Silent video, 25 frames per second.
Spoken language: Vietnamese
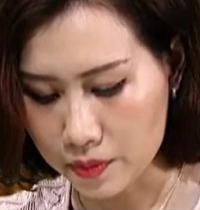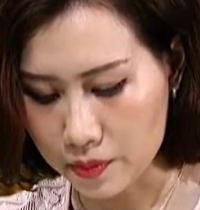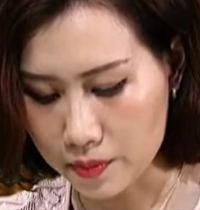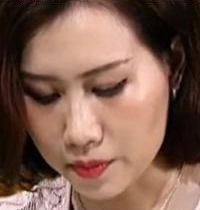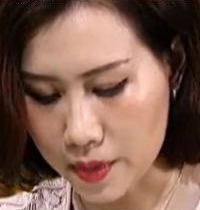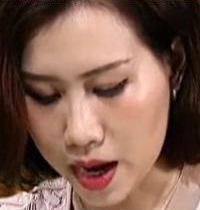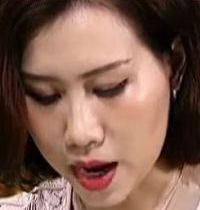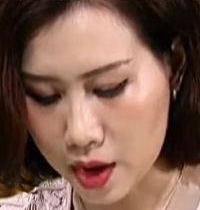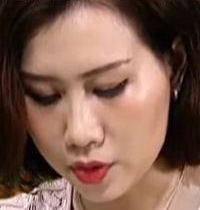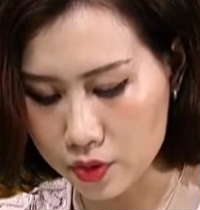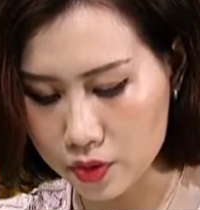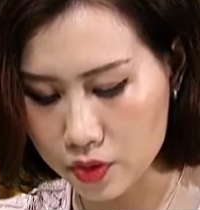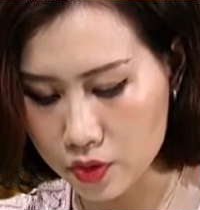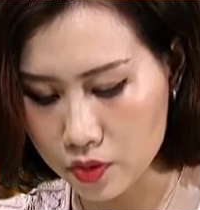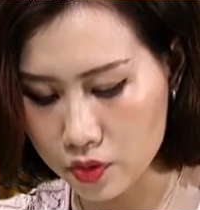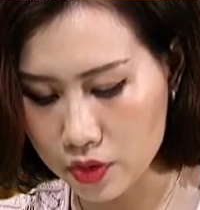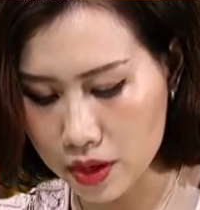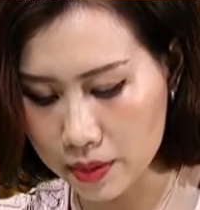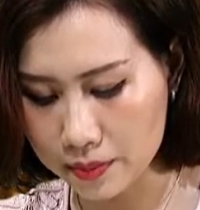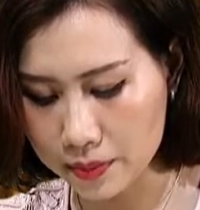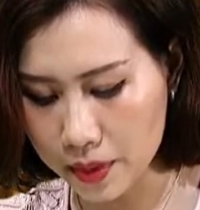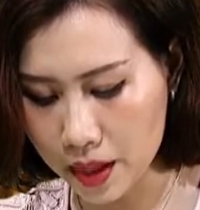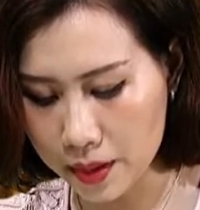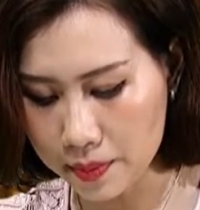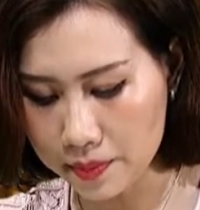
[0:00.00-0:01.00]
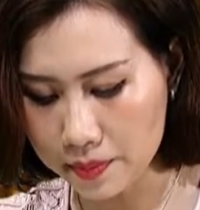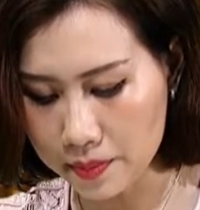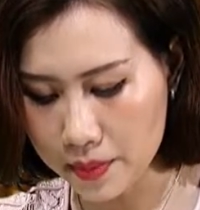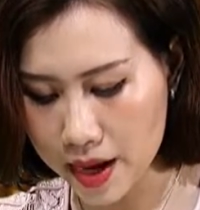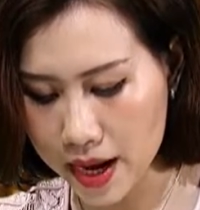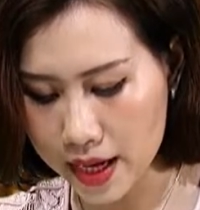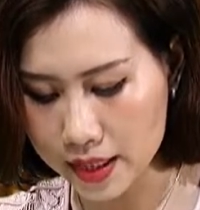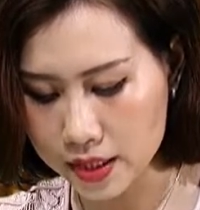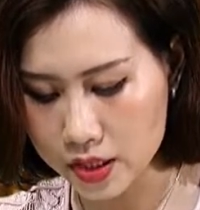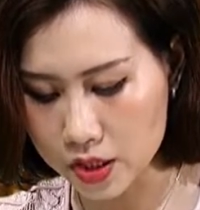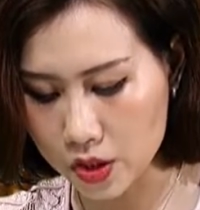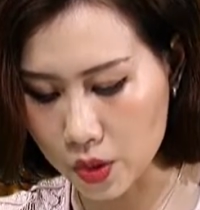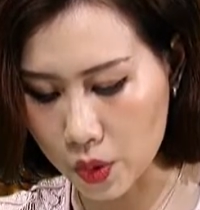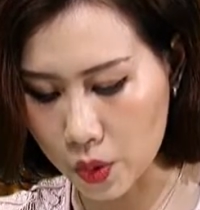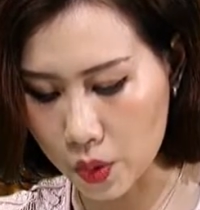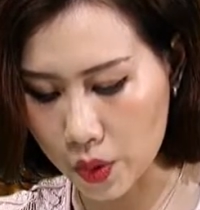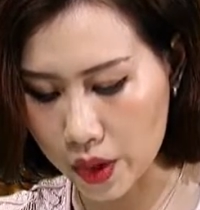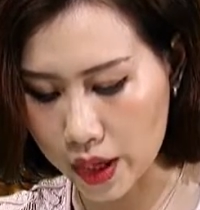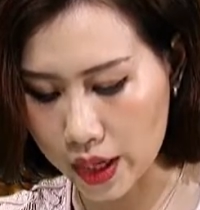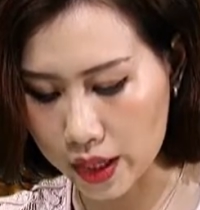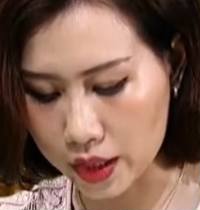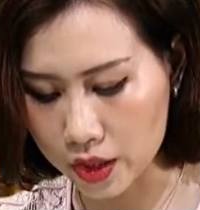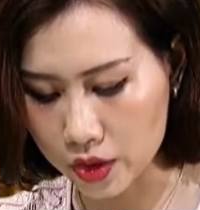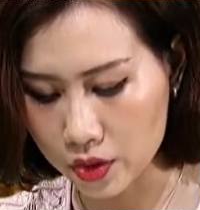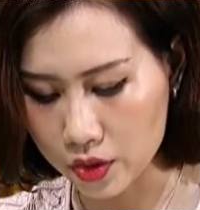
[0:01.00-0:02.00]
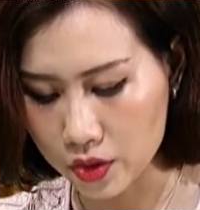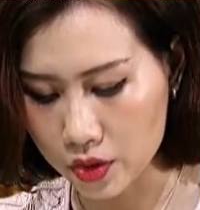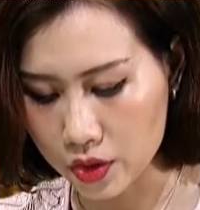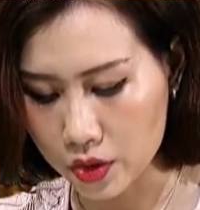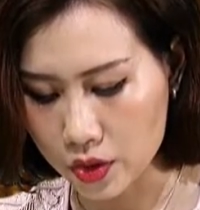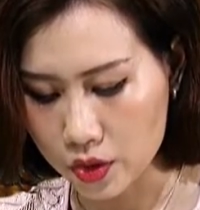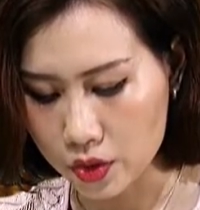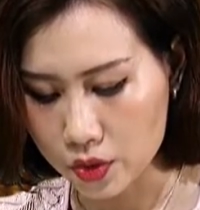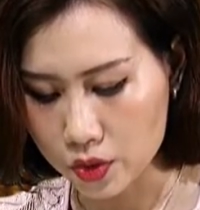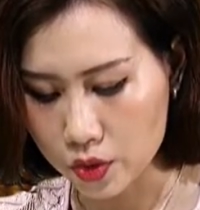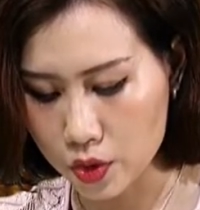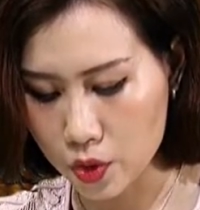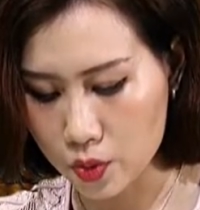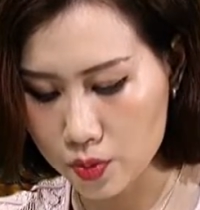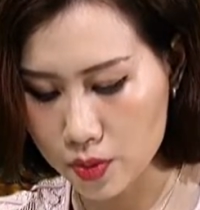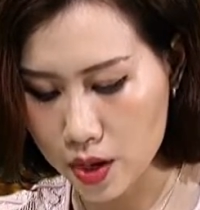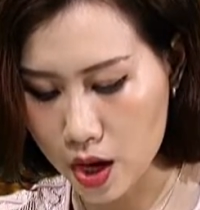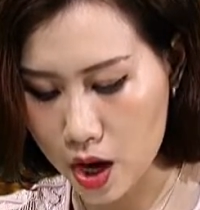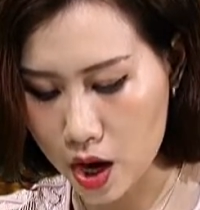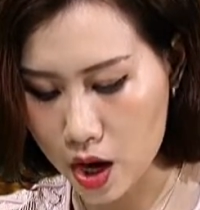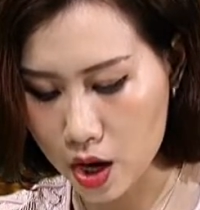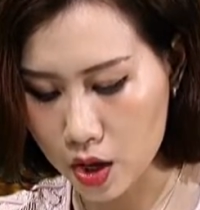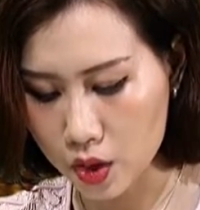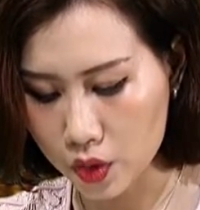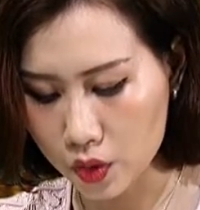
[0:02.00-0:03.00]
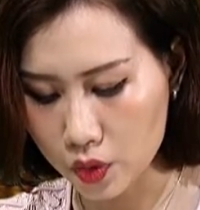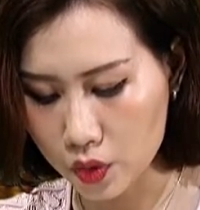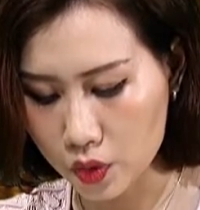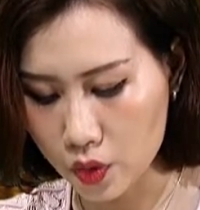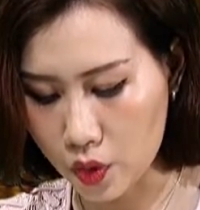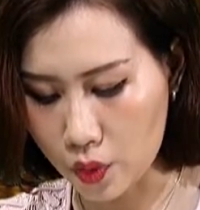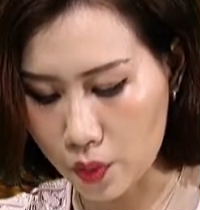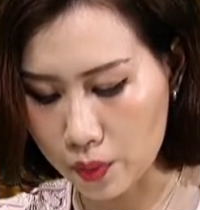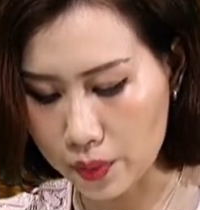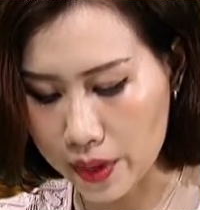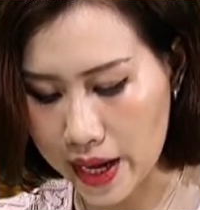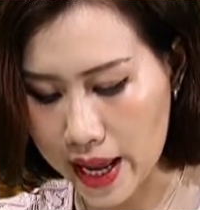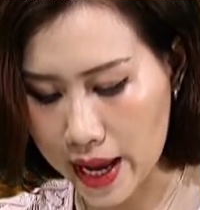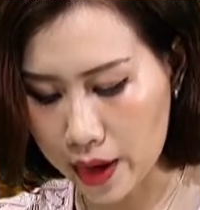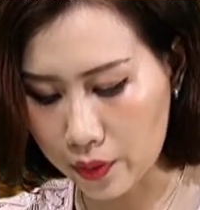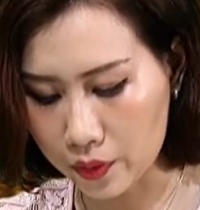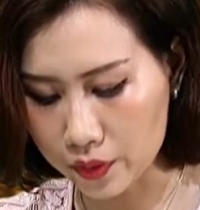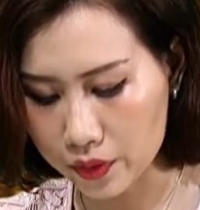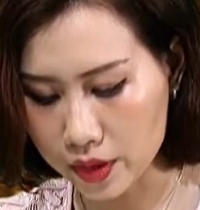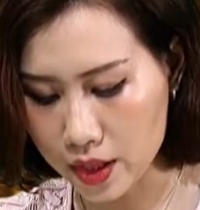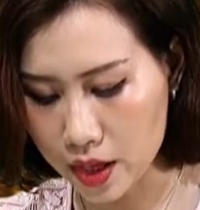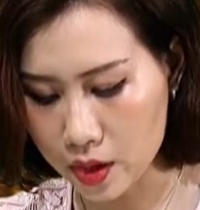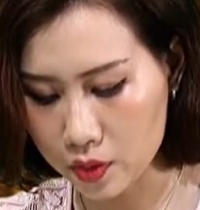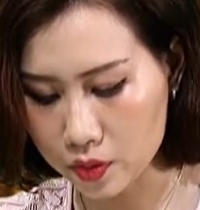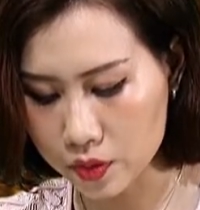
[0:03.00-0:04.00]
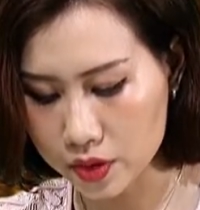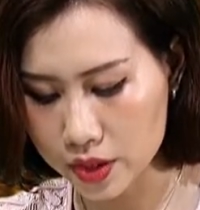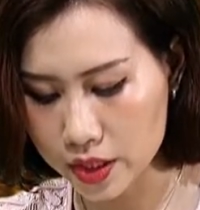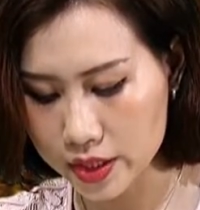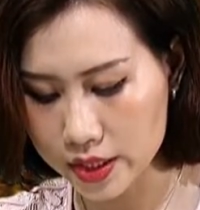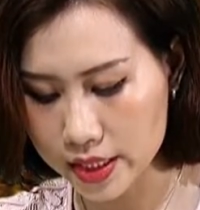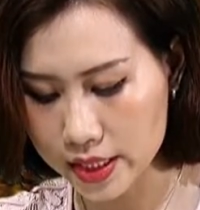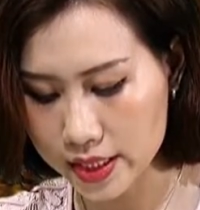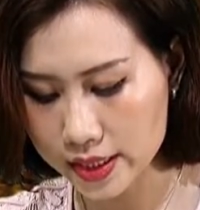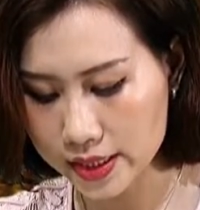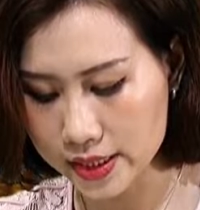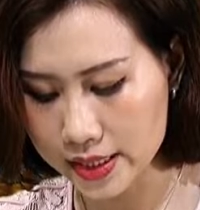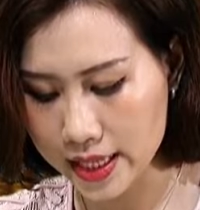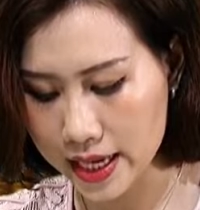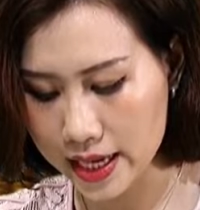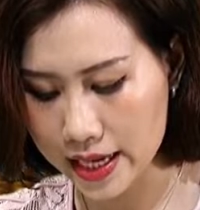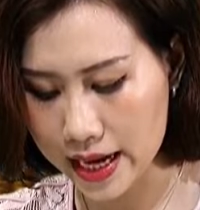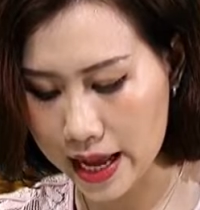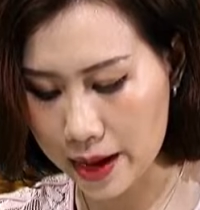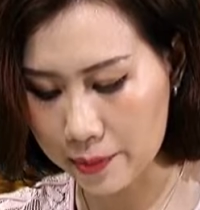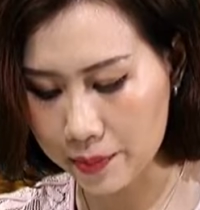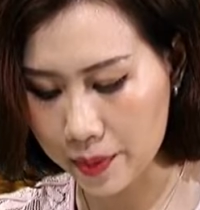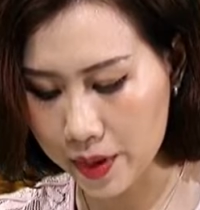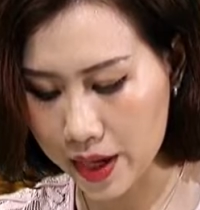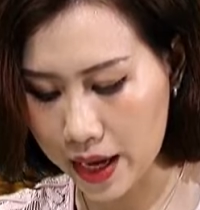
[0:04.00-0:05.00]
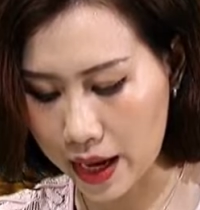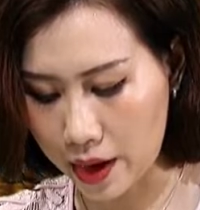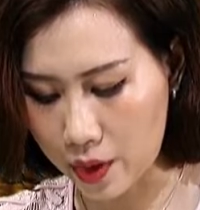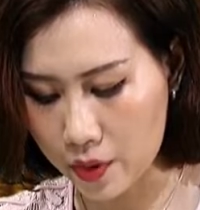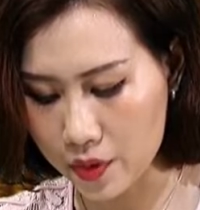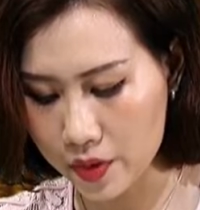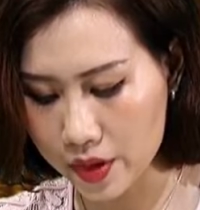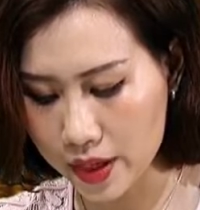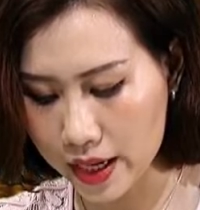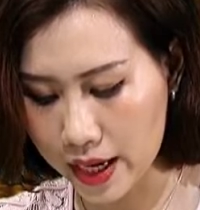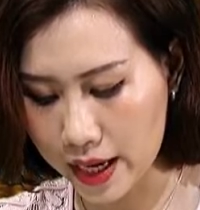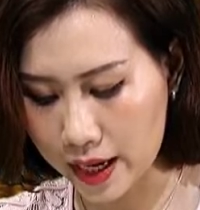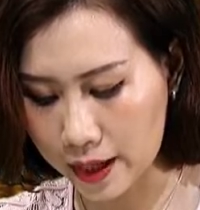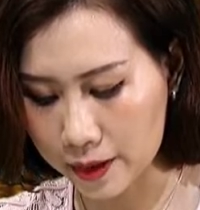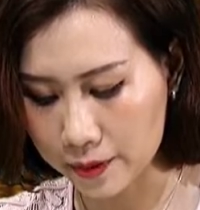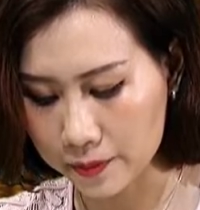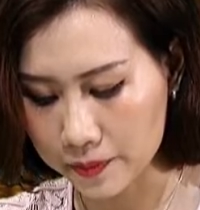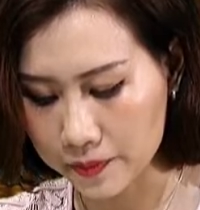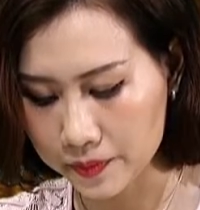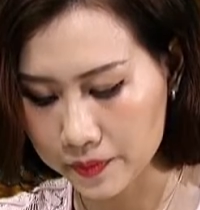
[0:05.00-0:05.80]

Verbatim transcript: Bao nhiêu năm cấp 3 trường huyện, chúng nó cùng đèo nhau trên chiếc xe đạp kẽo kẹt.